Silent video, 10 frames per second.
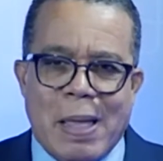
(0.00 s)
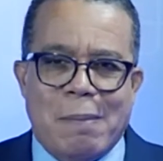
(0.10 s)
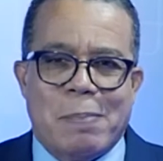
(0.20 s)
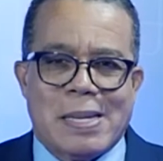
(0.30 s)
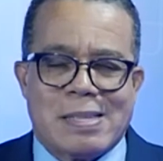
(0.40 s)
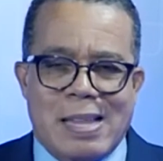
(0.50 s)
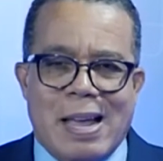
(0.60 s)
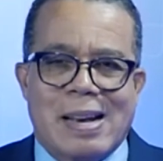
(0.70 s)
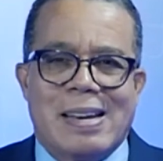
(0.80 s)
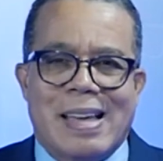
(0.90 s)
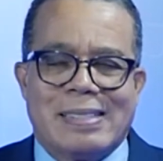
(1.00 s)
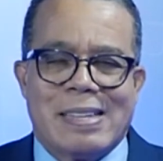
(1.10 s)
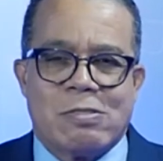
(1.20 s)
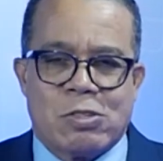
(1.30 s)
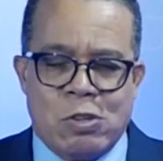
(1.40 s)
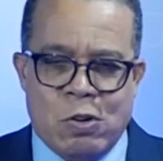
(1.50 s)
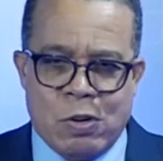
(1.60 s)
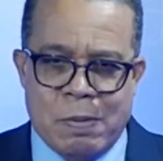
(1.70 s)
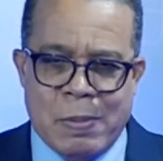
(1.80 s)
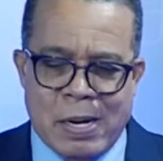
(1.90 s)
a prestarle la atención
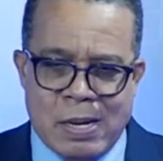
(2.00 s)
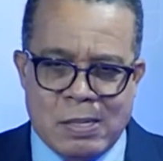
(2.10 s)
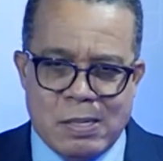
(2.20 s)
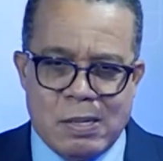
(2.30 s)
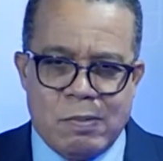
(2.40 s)
que merece